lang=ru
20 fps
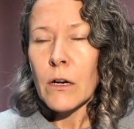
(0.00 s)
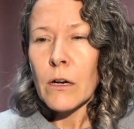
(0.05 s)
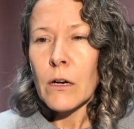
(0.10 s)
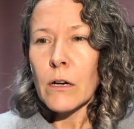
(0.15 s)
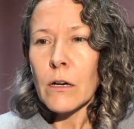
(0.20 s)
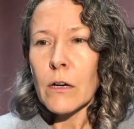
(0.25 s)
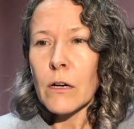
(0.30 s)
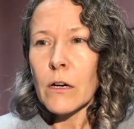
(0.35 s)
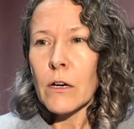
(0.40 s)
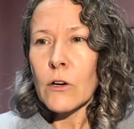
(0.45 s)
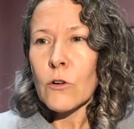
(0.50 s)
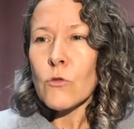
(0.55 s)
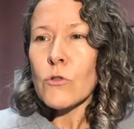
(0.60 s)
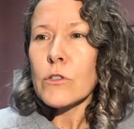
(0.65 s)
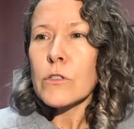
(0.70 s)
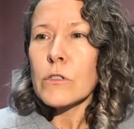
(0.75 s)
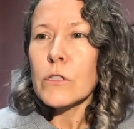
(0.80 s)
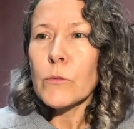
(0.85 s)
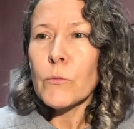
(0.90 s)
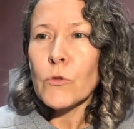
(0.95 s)
Э,
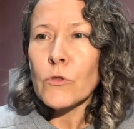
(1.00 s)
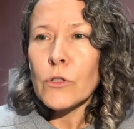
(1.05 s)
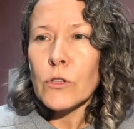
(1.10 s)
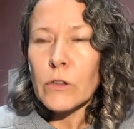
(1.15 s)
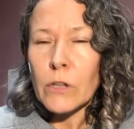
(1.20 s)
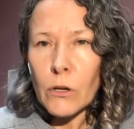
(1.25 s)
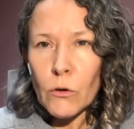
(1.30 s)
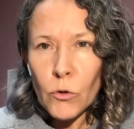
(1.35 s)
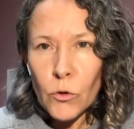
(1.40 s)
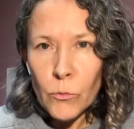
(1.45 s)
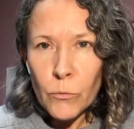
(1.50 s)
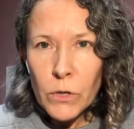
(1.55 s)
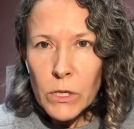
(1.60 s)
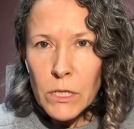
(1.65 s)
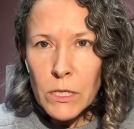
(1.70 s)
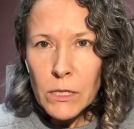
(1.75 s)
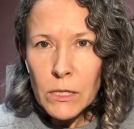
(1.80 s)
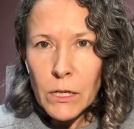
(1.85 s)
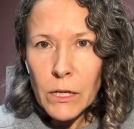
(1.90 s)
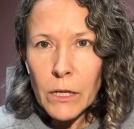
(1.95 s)
рост не будет такой
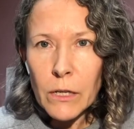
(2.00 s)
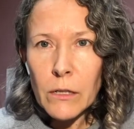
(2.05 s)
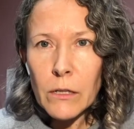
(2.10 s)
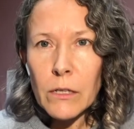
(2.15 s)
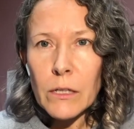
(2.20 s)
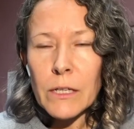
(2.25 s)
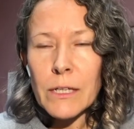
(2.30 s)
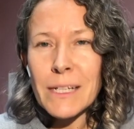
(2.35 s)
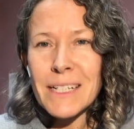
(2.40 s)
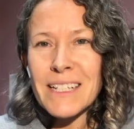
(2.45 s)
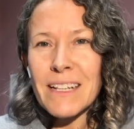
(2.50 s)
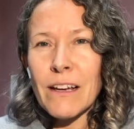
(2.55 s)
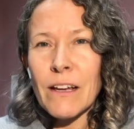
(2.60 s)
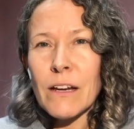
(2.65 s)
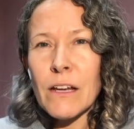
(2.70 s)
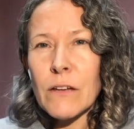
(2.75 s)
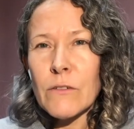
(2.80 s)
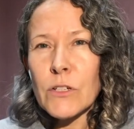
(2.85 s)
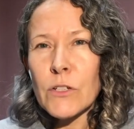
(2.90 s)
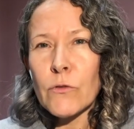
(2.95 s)
быстрый, и,
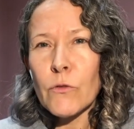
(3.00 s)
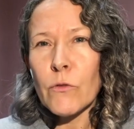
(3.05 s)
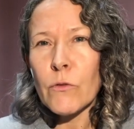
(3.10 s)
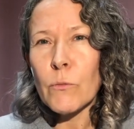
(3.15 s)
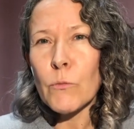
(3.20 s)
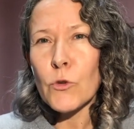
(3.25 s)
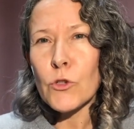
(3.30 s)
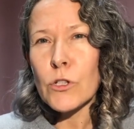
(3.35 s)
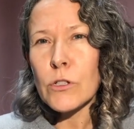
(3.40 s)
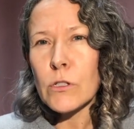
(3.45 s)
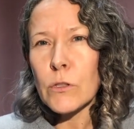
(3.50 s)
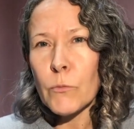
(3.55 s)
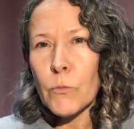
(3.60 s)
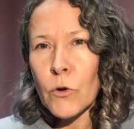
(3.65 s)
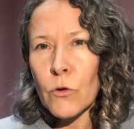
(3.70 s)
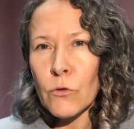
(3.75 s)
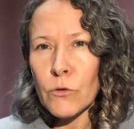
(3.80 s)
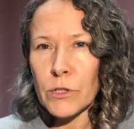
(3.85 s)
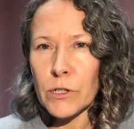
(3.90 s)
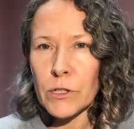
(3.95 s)
скорее всего, вы можете
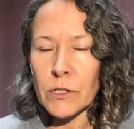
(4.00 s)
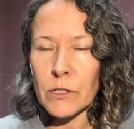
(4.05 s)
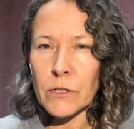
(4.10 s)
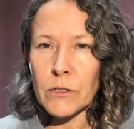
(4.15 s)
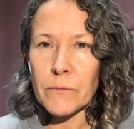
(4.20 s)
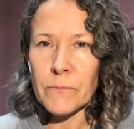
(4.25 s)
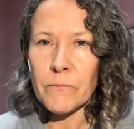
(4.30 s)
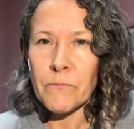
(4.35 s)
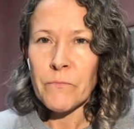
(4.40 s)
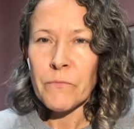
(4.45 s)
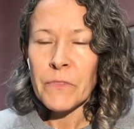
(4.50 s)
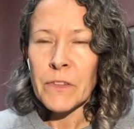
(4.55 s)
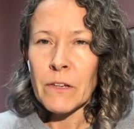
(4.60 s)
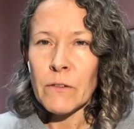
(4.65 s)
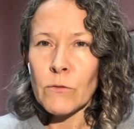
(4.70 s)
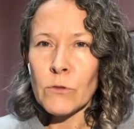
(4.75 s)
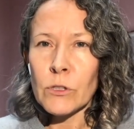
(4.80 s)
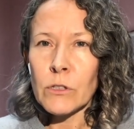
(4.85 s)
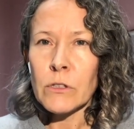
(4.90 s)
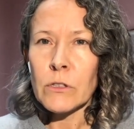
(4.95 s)
бросить
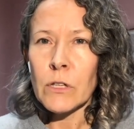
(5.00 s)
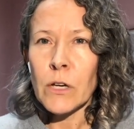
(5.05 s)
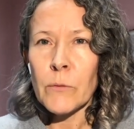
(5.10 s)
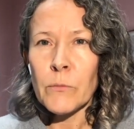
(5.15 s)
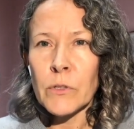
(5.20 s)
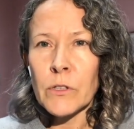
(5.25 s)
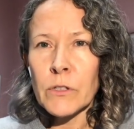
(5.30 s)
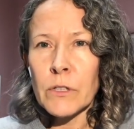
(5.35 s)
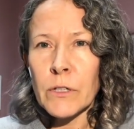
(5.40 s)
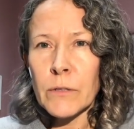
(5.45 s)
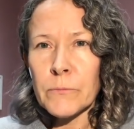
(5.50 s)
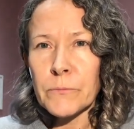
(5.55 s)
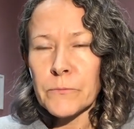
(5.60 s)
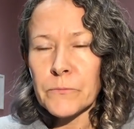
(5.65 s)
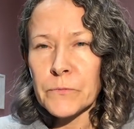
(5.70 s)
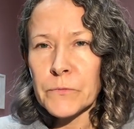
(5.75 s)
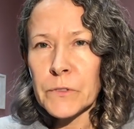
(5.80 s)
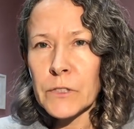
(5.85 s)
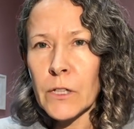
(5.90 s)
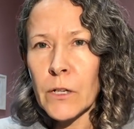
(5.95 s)
вот это обидно.
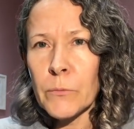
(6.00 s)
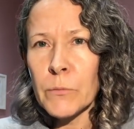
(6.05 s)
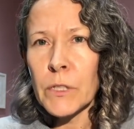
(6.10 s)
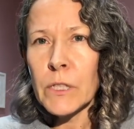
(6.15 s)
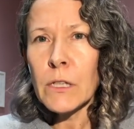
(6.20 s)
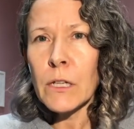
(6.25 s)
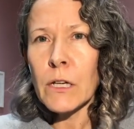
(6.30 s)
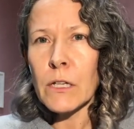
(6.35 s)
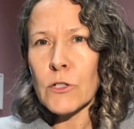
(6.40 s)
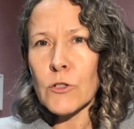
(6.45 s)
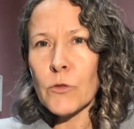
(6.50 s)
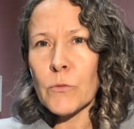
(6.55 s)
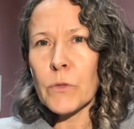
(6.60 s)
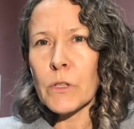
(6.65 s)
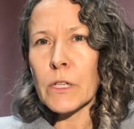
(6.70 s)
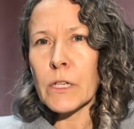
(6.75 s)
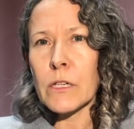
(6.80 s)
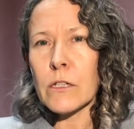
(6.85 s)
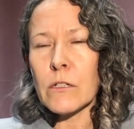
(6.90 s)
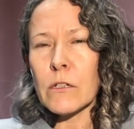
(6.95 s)
Это обидно,
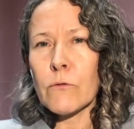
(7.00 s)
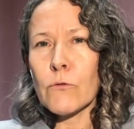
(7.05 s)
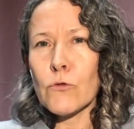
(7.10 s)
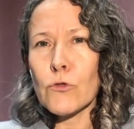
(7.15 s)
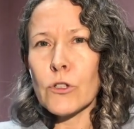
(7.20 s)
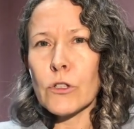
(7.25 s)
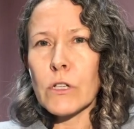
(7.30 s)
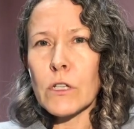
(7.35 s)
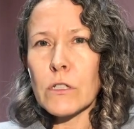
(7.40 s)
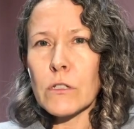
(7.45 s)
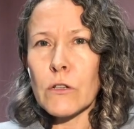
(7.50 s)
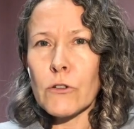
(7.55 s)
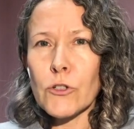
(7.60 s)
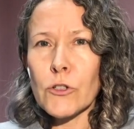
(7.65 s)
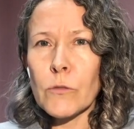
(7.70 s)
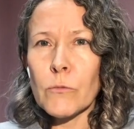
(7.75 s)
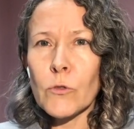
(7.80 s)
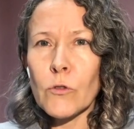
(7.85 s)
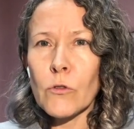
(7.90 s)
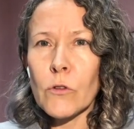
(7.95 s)
особенно если вы уже
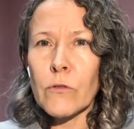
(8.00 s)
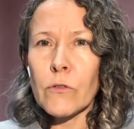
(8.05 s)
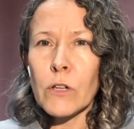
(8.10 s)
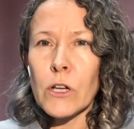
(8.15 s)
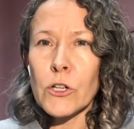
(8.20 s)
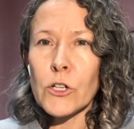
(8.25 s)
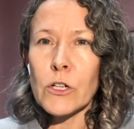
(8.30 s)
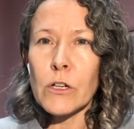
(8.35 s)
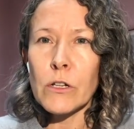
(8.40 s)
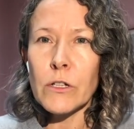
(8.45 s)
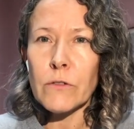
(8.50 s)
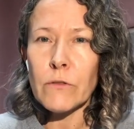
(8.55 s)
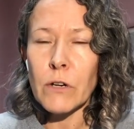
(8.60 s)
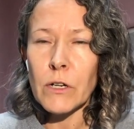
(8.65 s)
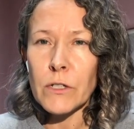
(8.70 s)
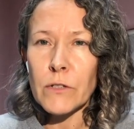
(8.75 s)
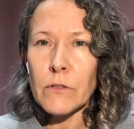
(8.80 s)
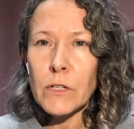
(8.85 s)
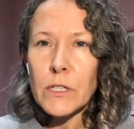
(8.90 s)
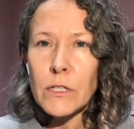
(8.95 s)
достаточно много вложились в
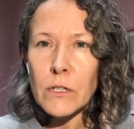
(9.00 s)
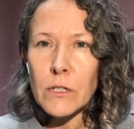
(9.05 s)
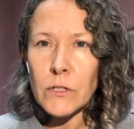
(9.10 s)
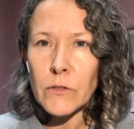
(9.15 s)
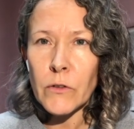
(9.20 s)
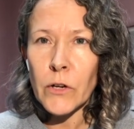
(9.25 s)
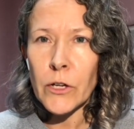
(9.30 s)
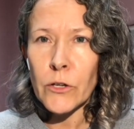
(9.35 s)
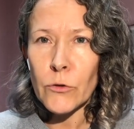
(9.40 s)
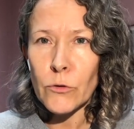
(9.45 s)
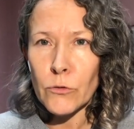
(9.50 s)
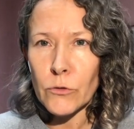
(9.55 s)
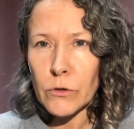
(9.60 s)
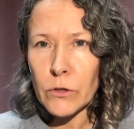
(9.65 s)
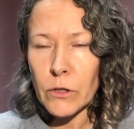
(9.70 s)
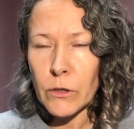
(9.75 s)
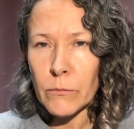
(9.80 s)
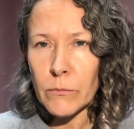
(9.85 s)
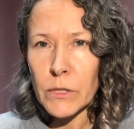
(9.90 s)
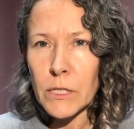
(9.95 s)
развитие свое, и
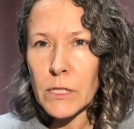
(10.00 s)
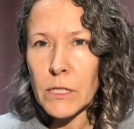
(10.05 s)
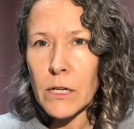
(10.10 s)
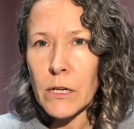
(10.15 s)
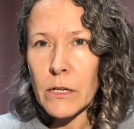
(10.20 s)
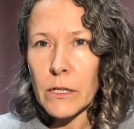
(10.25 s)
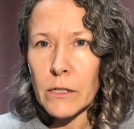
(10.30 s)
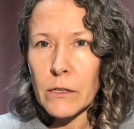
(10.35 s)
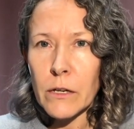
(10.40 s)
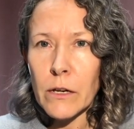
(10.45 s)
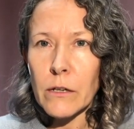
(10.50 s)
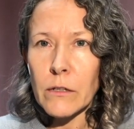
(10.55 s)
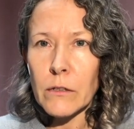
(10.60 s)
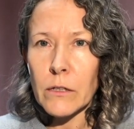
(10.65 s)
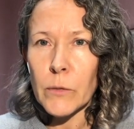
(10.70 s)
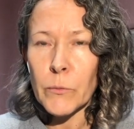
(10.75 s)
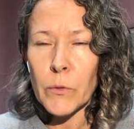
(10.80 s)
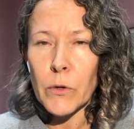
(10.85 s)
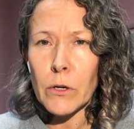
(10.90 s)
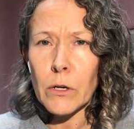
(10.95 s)
там недельные тренинги
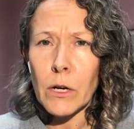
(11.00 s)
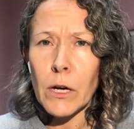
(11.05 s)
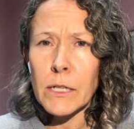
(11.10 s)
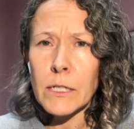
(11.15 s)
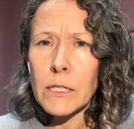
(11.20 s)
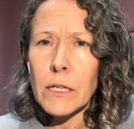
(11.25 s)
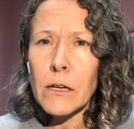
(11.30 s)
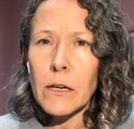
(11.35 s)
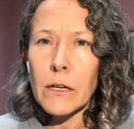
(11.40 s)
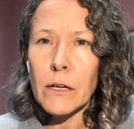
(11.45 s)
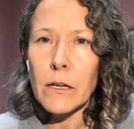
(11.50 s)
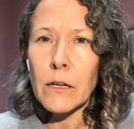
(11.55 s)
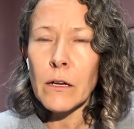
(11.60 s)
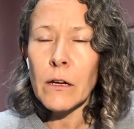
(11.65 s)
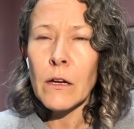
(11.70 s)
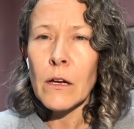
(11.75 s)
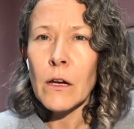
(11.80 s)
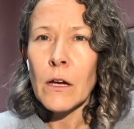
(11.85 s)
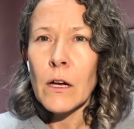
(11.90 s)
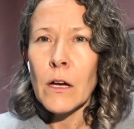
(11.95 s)
проходили, и
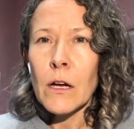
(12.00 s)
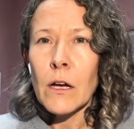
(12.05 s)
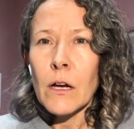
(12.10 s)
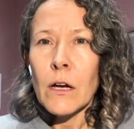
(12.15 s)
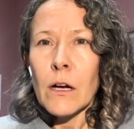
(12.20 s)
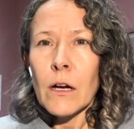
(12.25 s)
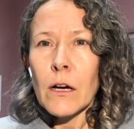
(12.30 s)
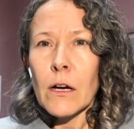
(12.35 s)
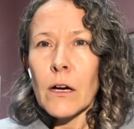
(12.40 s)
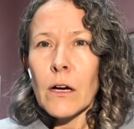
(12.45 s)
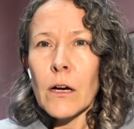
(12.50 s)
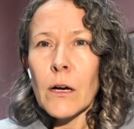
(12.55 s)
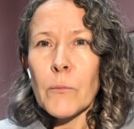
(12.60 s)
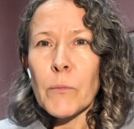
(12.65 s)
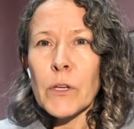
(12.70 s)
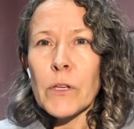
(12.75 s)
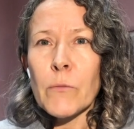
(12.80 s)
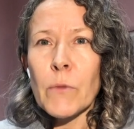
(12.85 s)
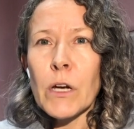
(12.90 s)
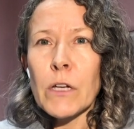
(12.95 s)
э,
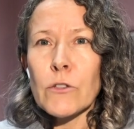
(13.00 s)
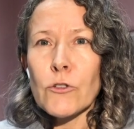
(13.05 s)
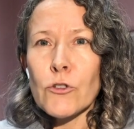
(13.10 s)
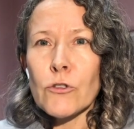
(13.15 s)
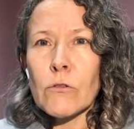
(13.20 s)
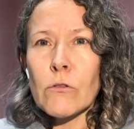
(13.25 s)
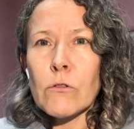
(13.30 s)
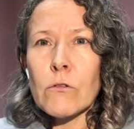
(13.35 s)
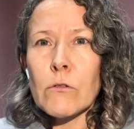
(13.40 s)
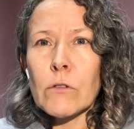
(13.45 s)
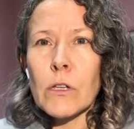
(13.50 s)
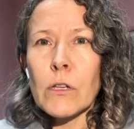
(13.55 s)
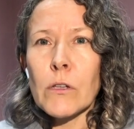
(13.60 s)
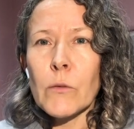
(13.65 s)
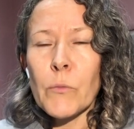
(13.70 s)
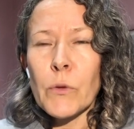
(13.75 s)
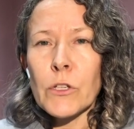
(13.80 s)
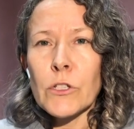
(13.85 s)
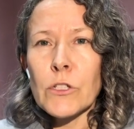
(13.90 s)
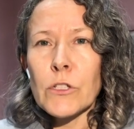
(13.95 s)
понимаете, что результата
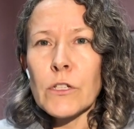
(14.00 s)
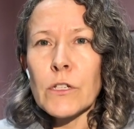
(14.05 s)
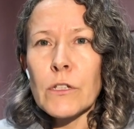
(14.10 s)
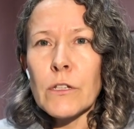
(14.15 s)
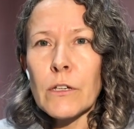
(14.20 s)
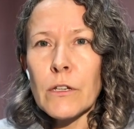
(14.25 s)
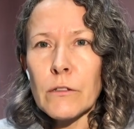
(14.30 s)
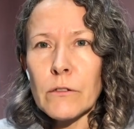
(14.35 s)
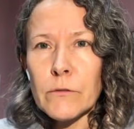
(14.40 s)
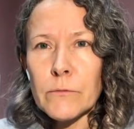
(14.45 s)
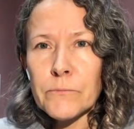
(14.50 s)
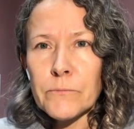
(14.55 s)
почти нет.